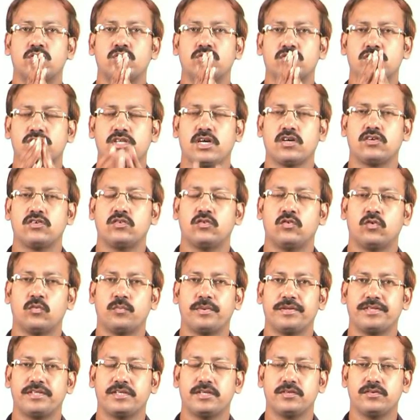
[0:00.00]
সুস্থ থাকুন
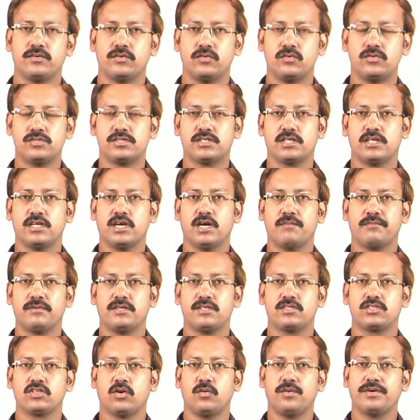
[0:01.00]
হোমিওপ্যাথে অনুষ্ঠানে
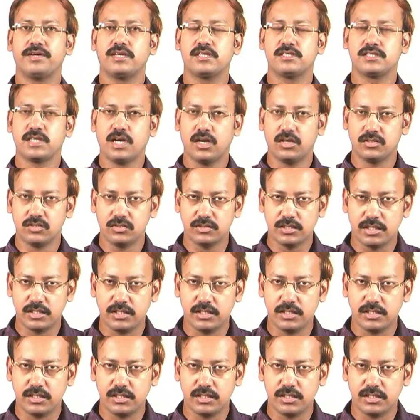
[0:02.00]
আপনাদের সবাইকে স্বাগত